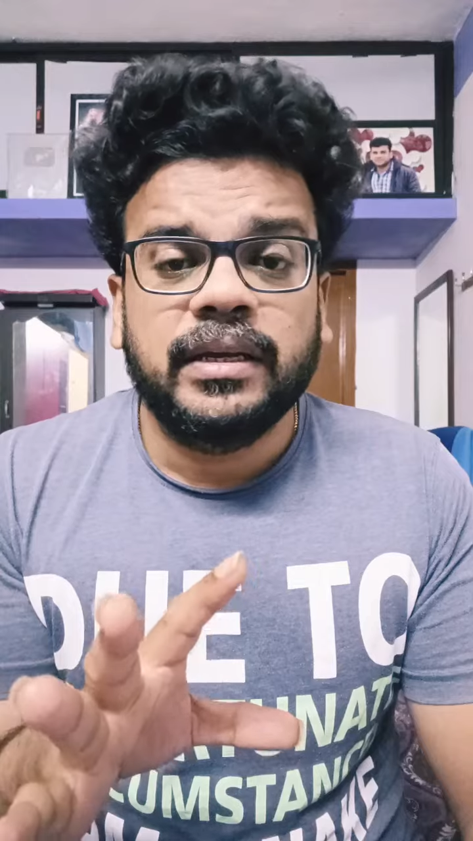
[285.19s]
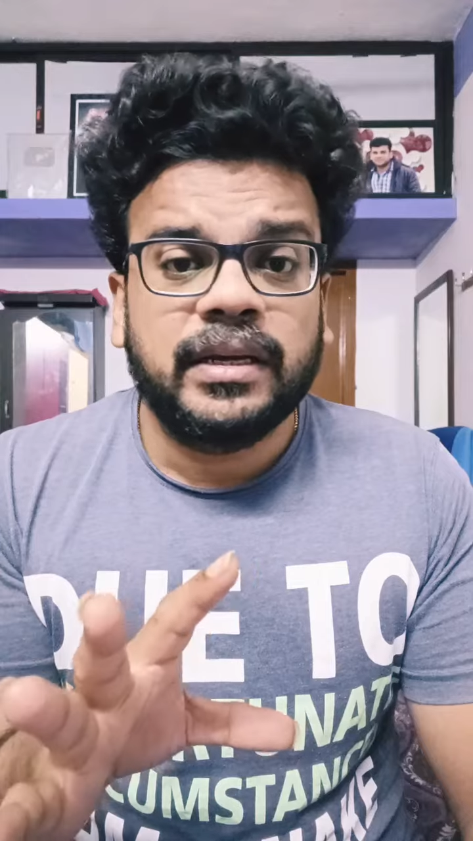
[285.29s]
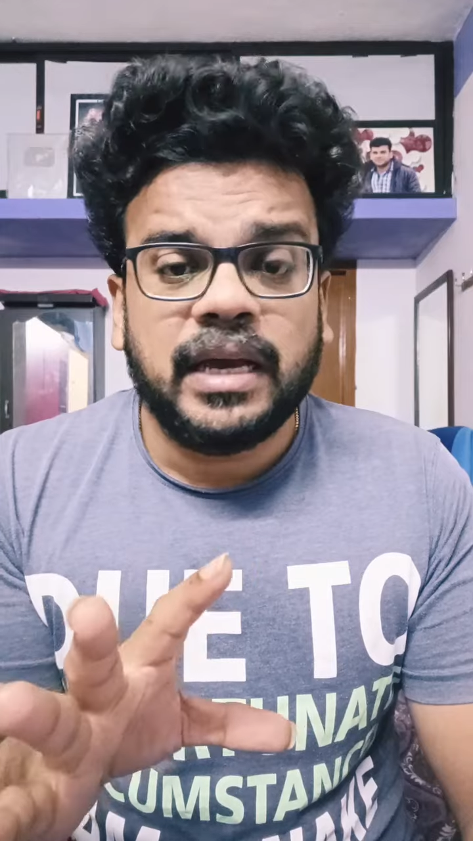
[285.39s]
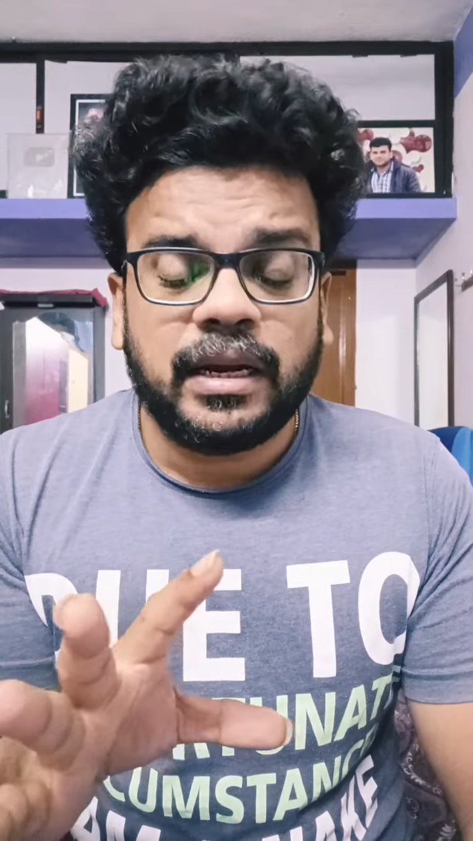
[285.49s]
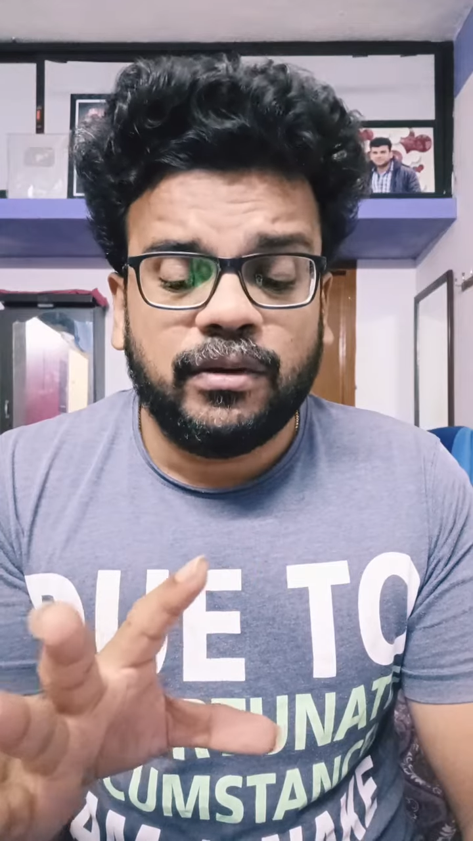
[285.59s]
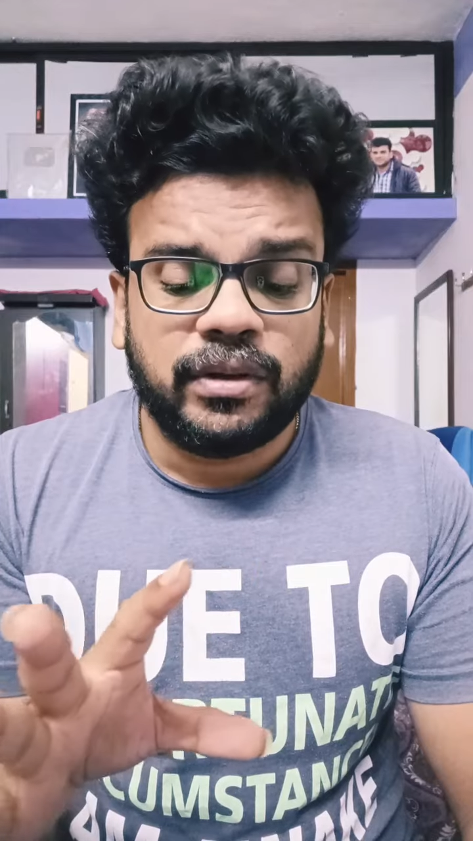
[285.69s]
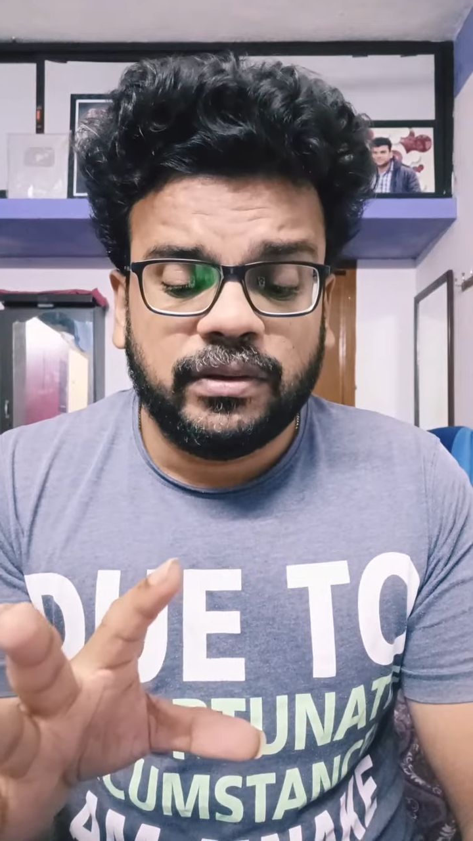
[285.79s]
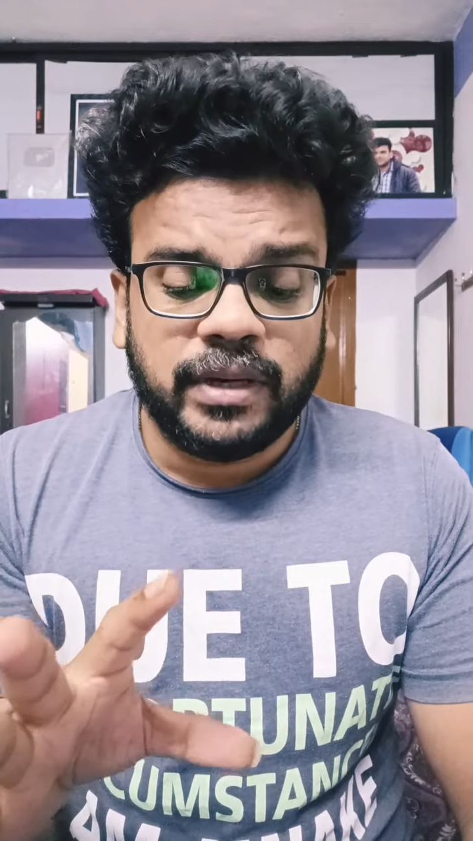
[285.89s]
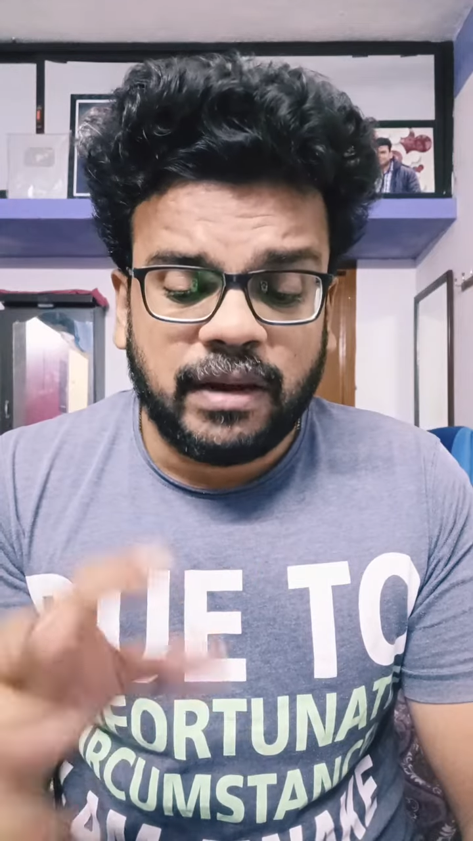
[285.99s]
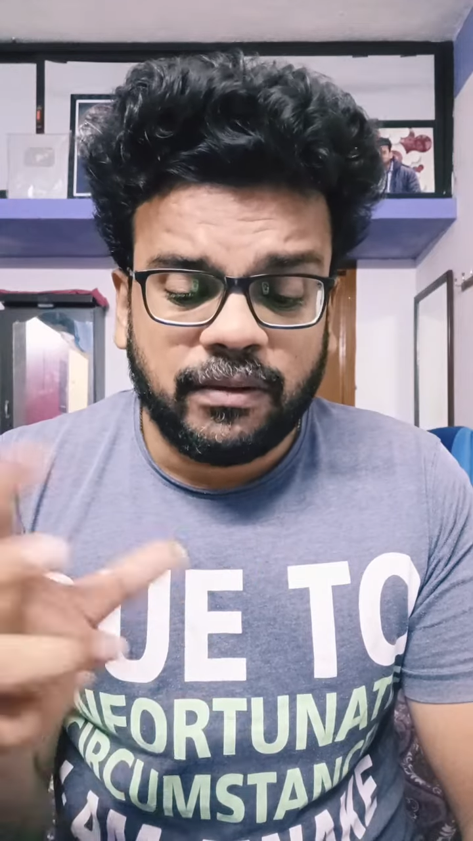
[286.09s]
இருக்கார்ல
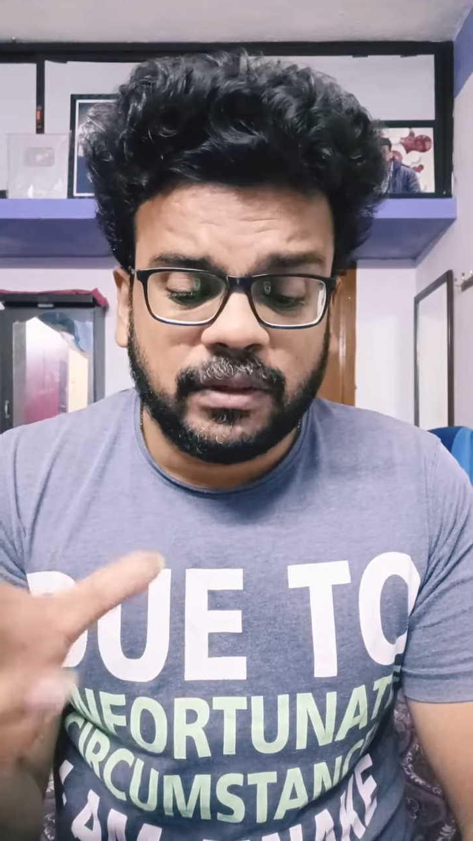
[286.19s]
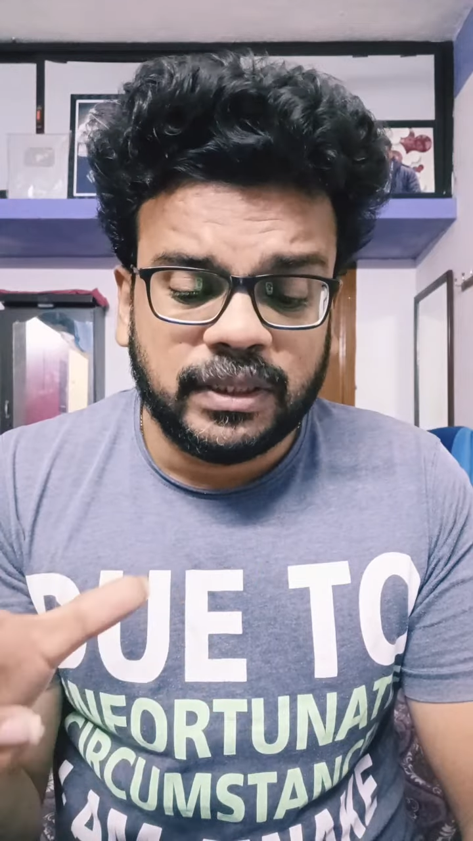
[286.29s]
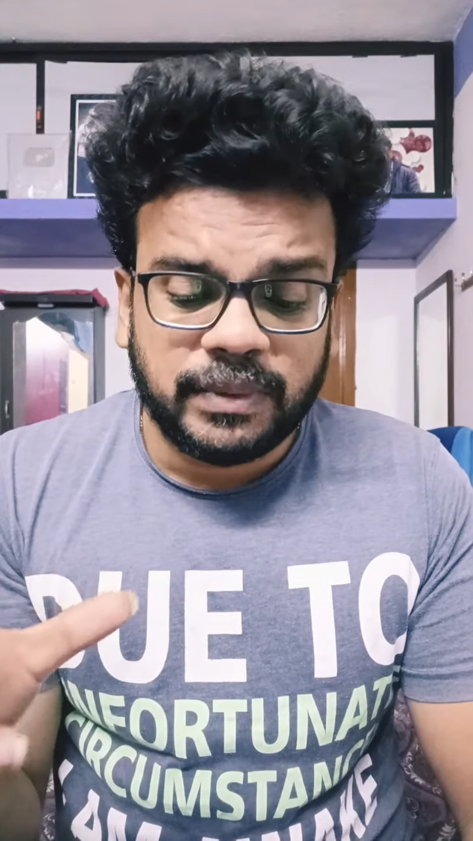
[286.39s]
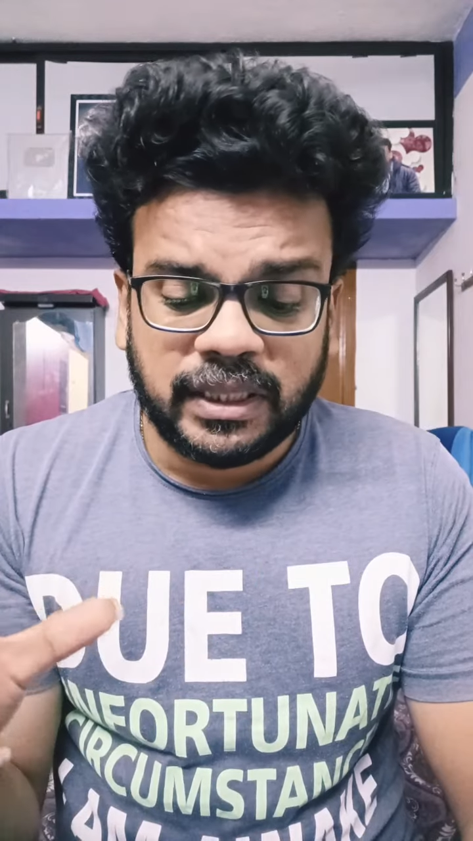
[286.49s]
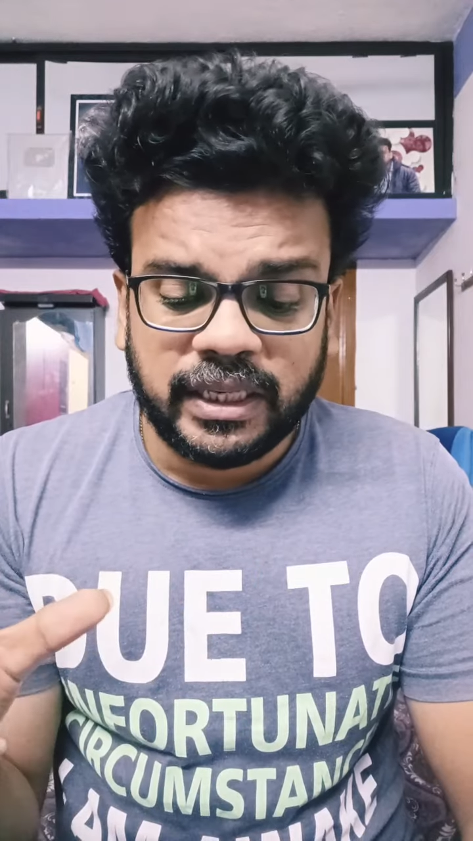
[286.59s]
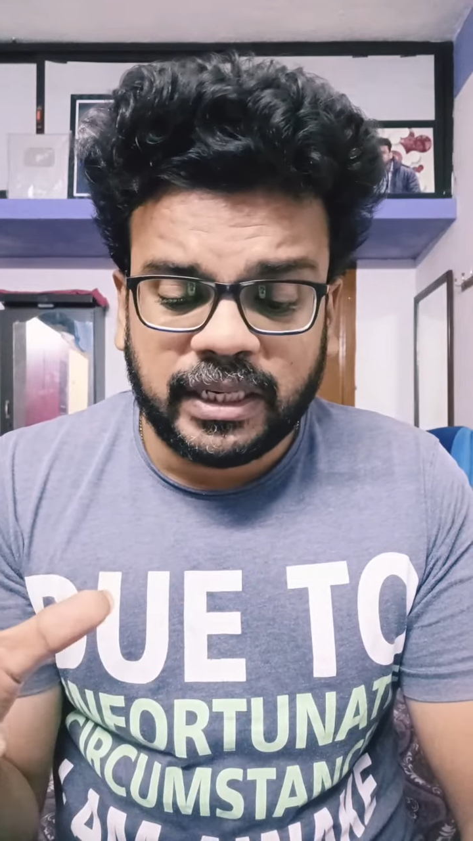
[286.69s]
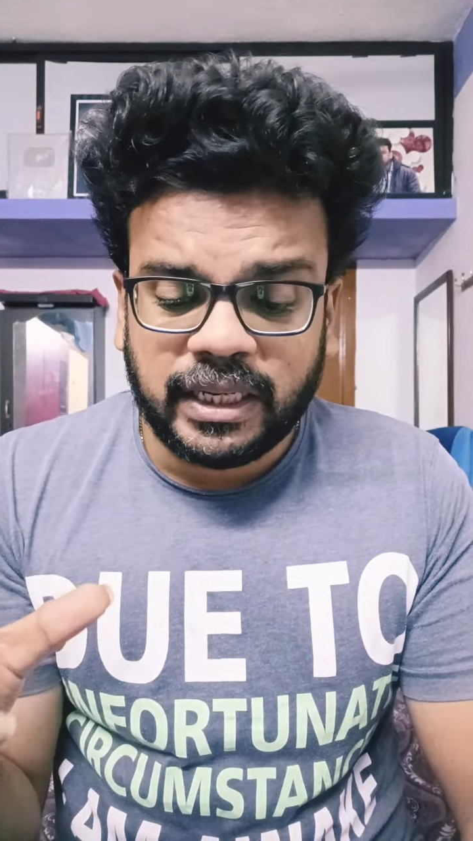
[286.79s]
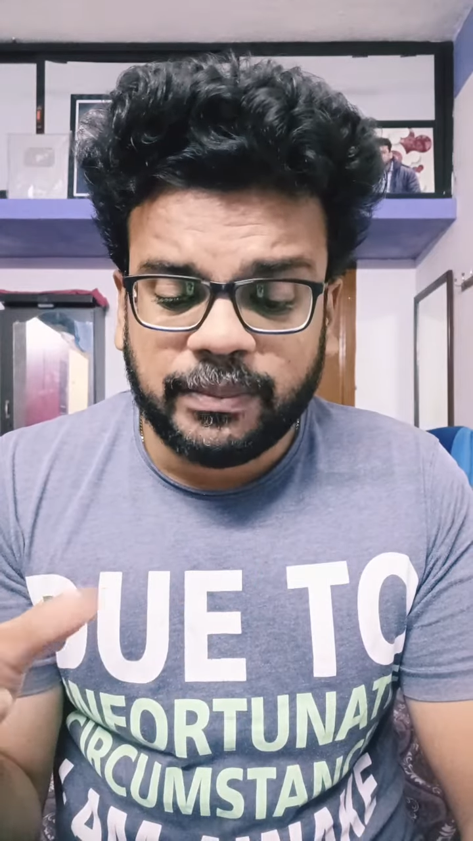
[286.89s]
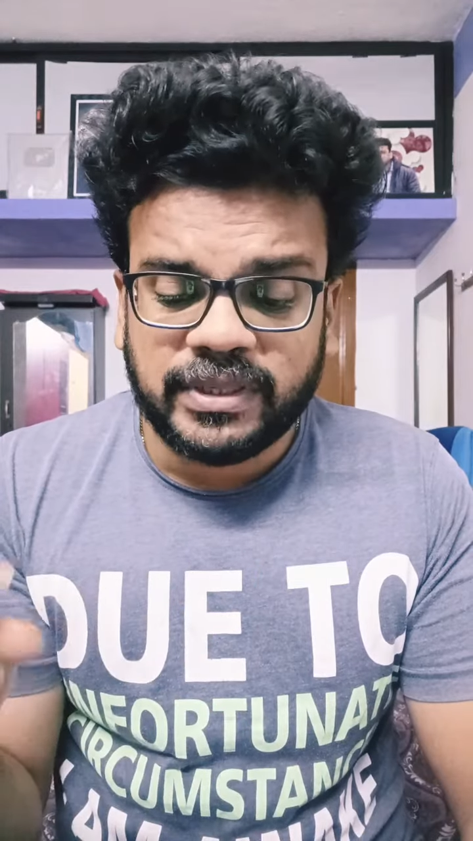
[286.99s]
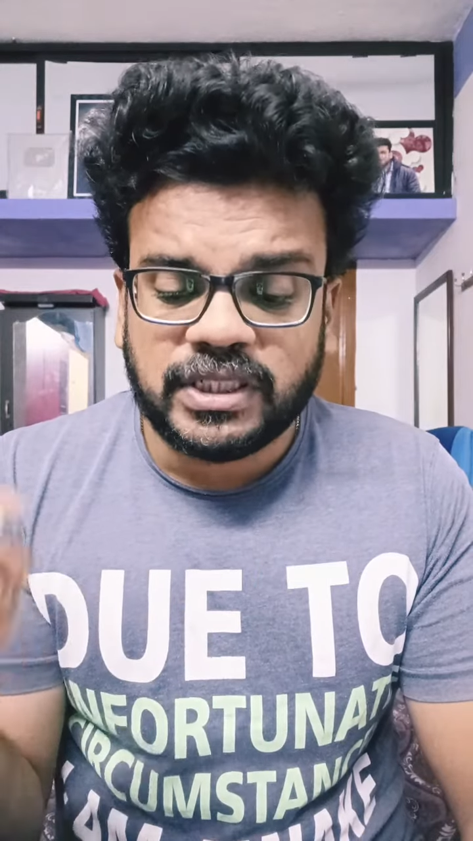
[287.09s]
ஒருத்தவர் அவர் வந்து பார்த்தீங்கன்னா
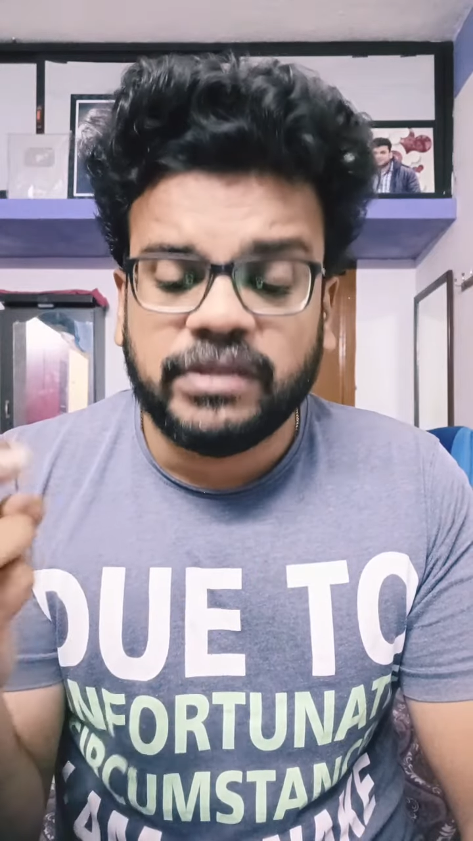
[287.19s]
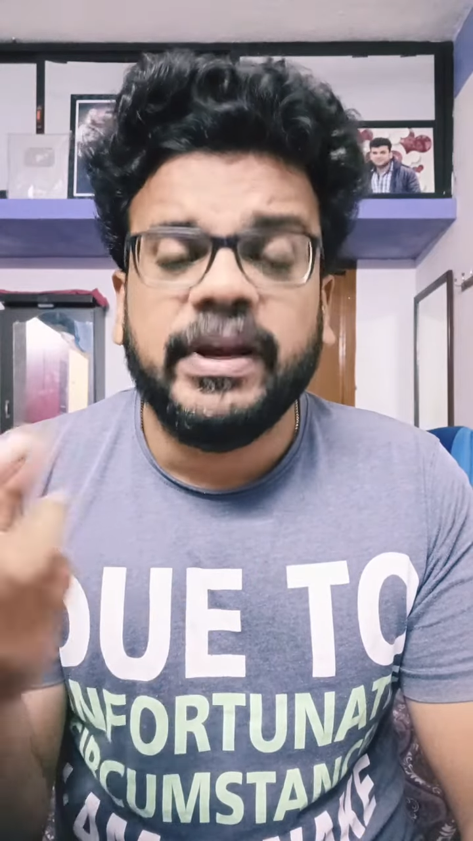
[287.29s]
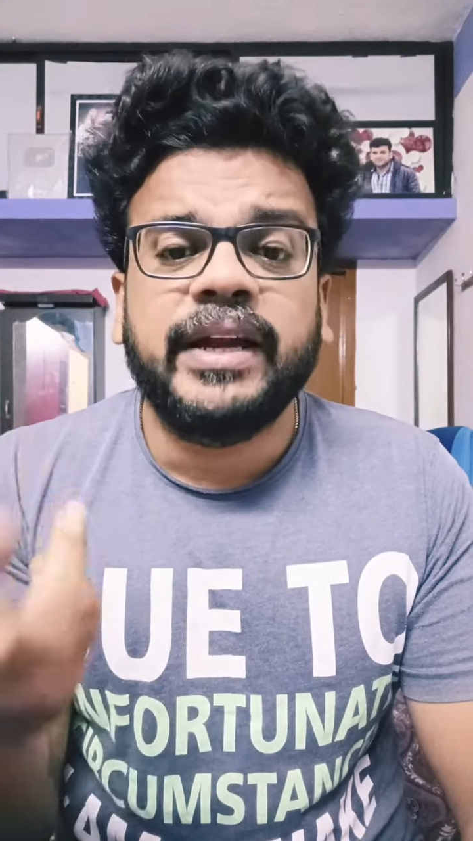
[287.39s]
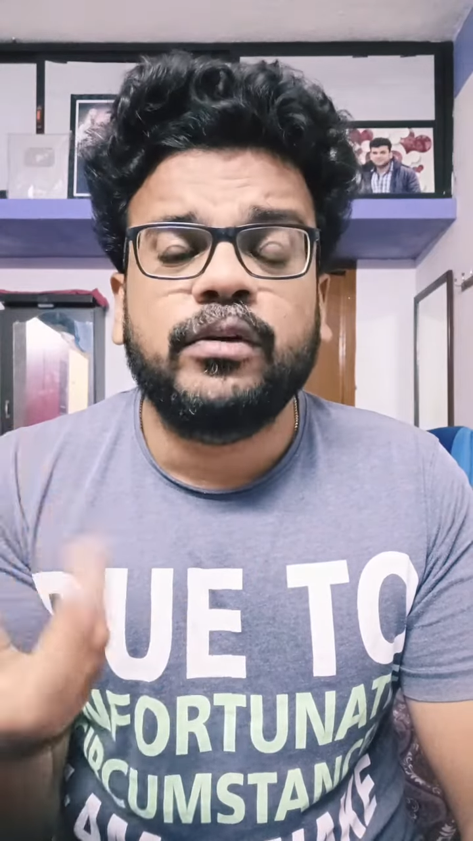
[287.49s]
த பெஸ்ட் வே